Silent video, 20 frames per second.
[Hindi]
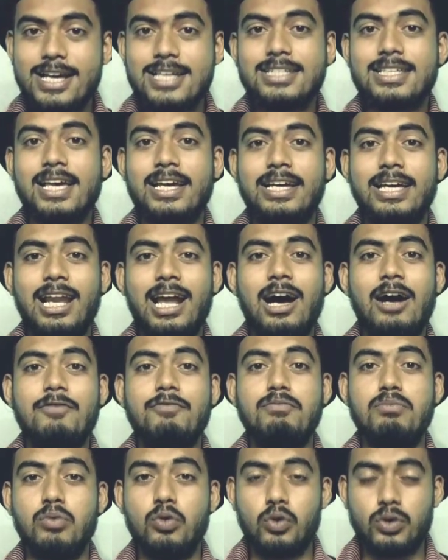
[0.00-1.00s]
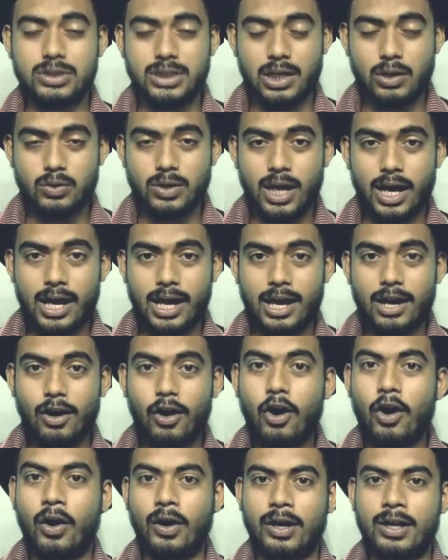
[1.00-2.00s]
इसके खिलाफ मोर्चा उठाया
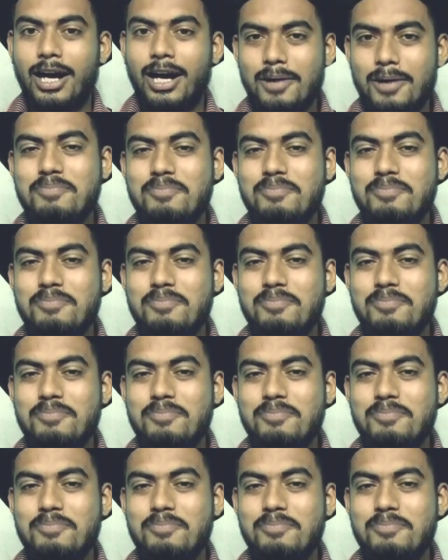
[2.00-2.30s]
और